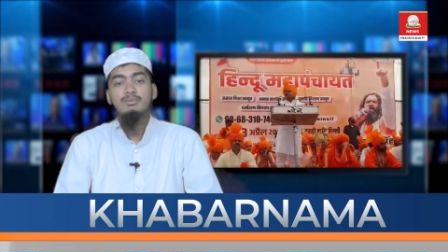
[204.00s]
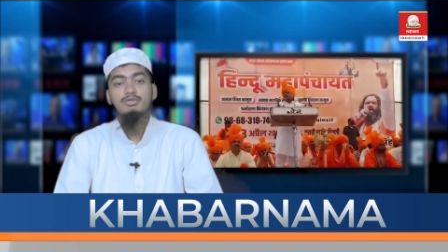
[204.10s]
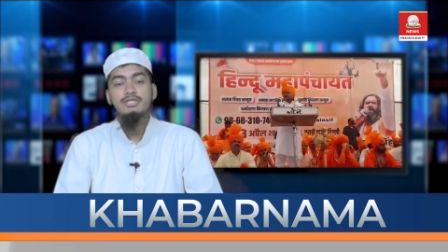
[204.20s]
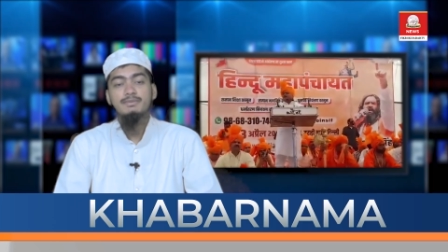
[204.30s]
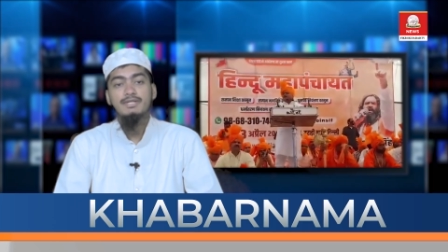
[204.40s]
तीन
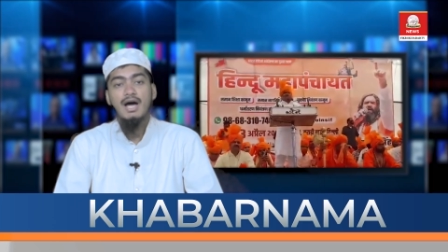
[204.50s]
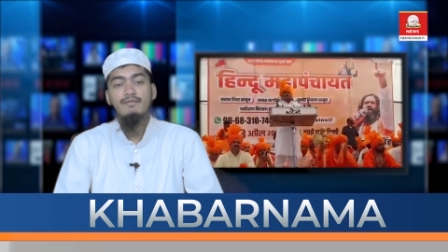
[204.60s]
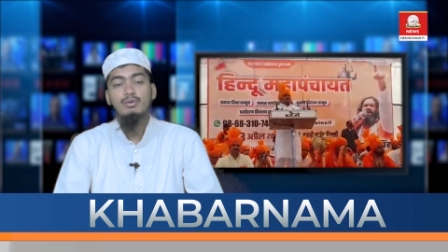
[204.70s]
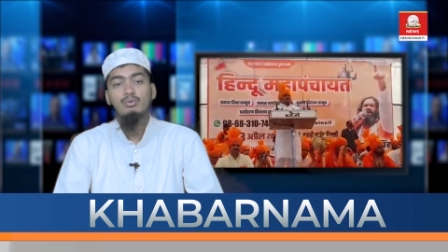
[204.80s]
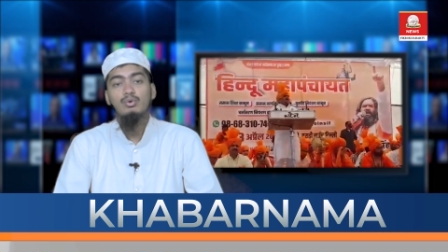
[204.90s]
मुस्लिम
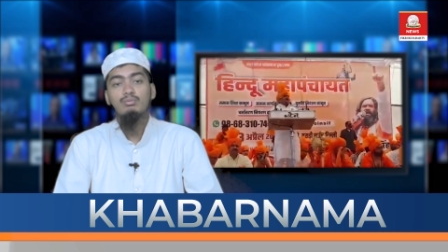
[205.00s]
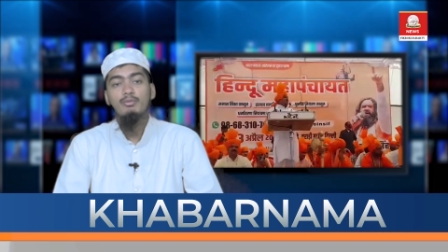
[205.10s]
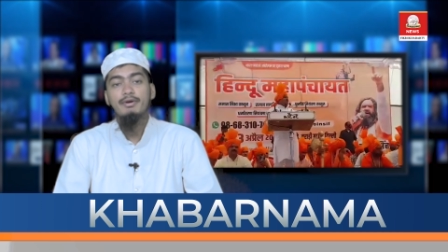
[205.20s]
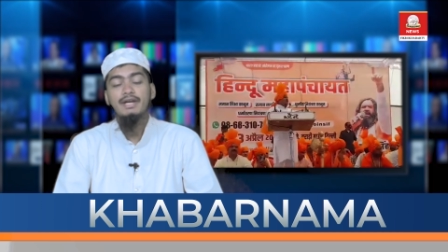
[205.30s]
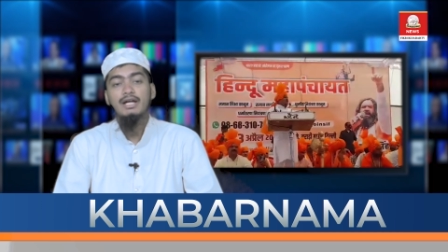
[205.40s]
सहाफ़ियों को
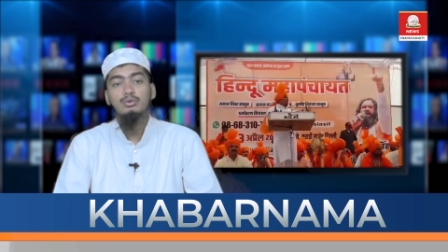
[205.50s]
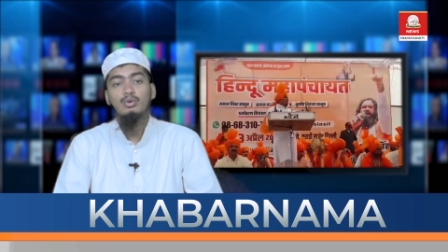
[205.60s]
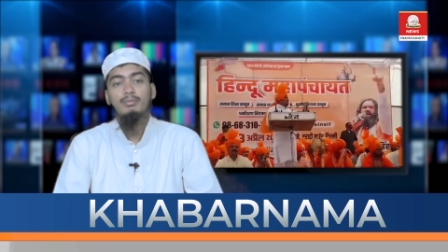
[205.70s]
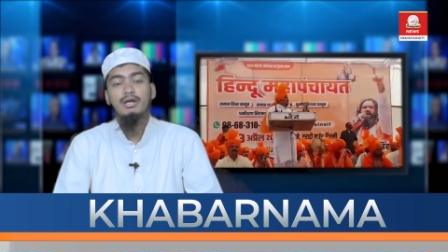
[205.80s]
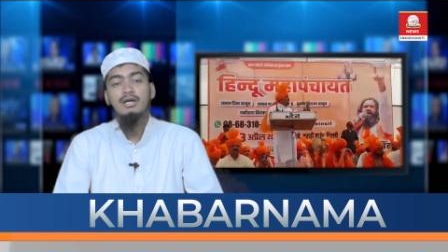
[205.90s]
मुबैना
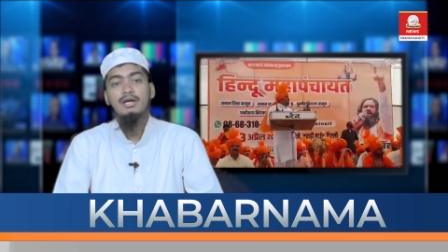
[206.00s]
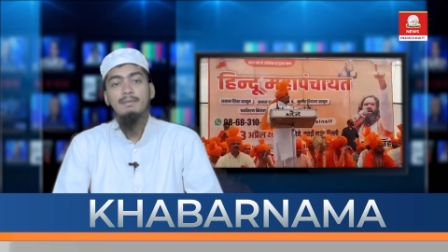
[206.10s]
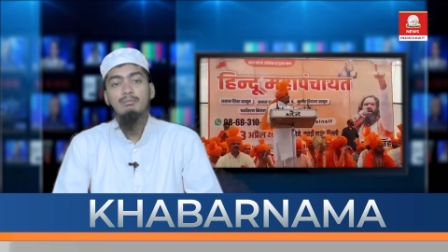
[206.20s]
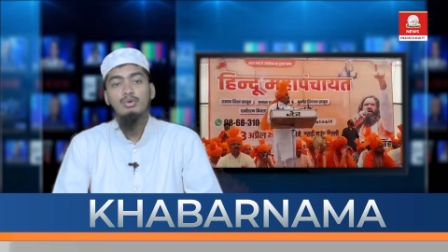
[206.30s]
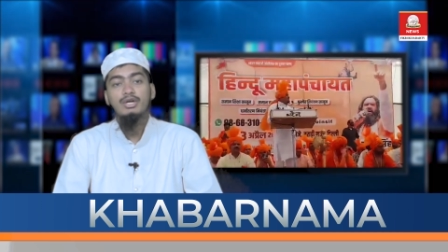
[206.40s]
तौर पर
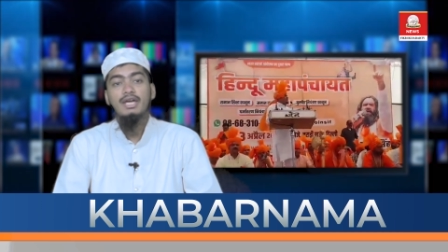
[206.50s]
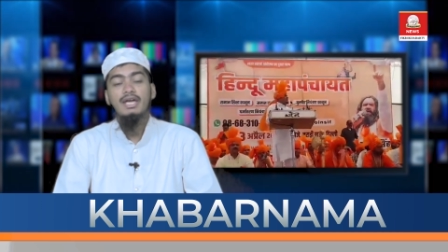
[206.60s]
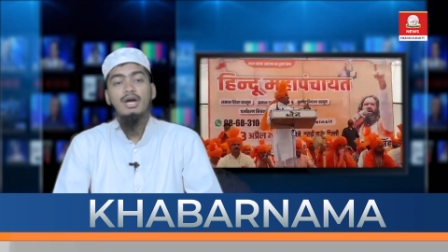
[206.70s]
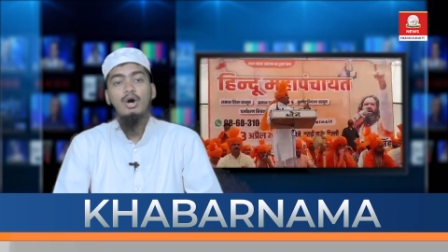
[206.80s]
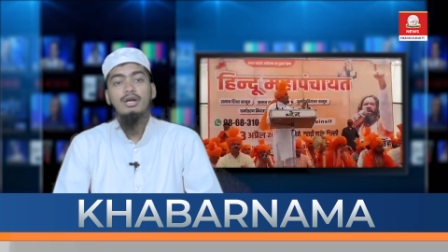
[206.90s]

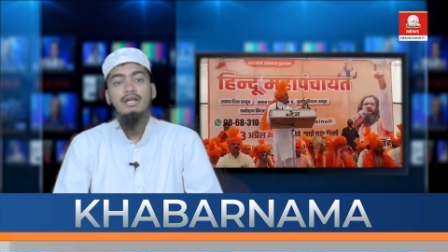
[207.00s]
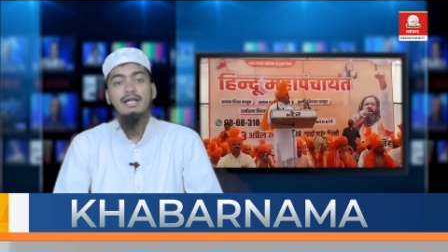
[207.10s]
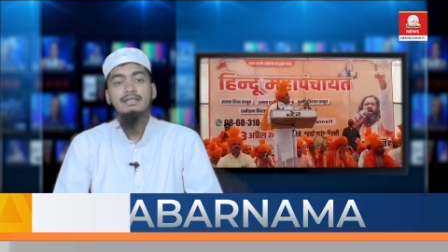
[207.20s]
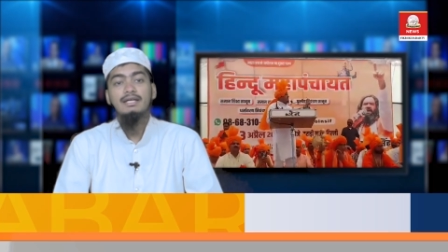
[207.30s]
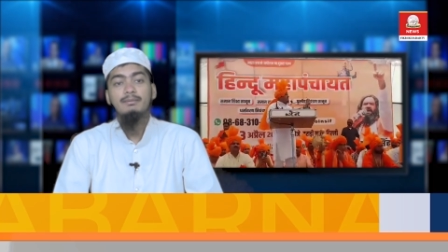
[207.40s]
मुक्के और
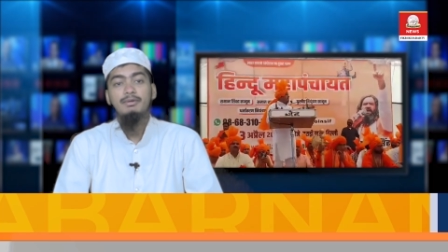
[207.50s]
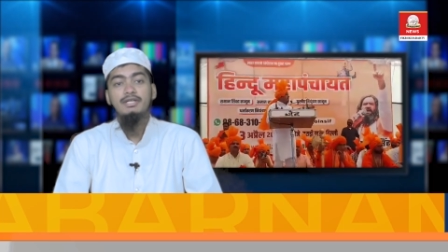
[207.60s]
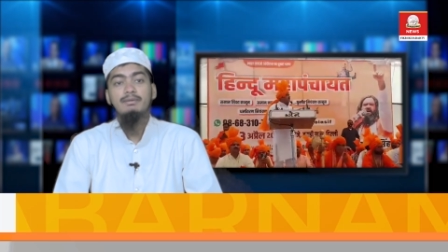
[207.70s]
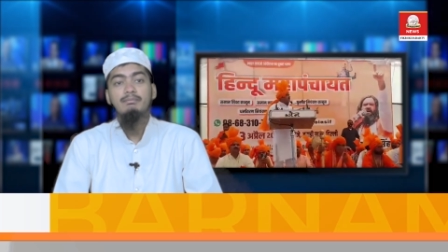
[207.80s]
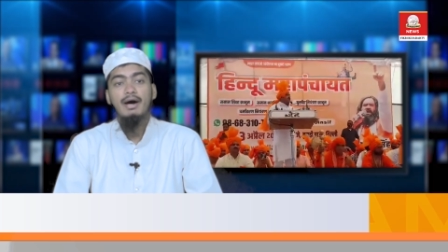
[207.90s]
लाते
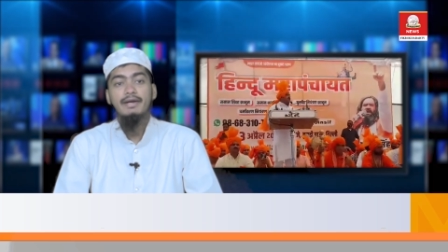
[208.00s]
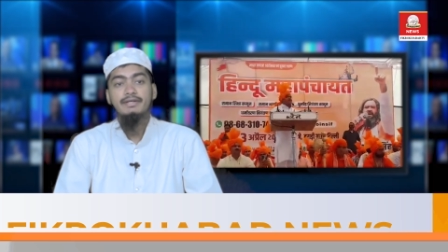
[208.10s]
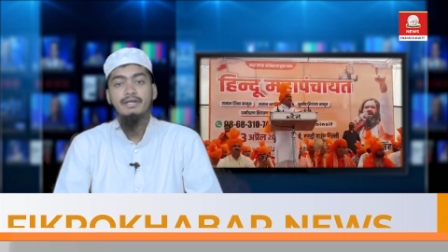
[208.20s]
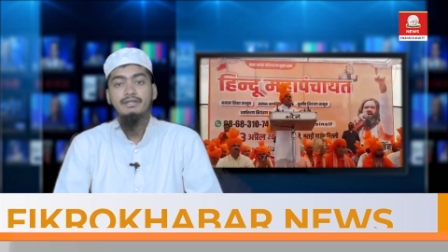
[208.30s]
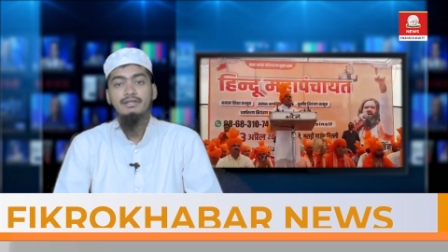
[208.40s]
भी मारी
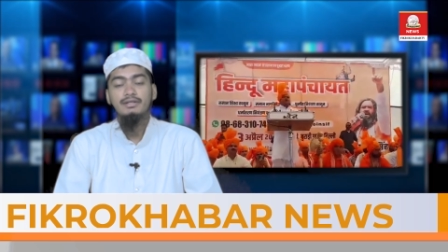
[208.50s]
गई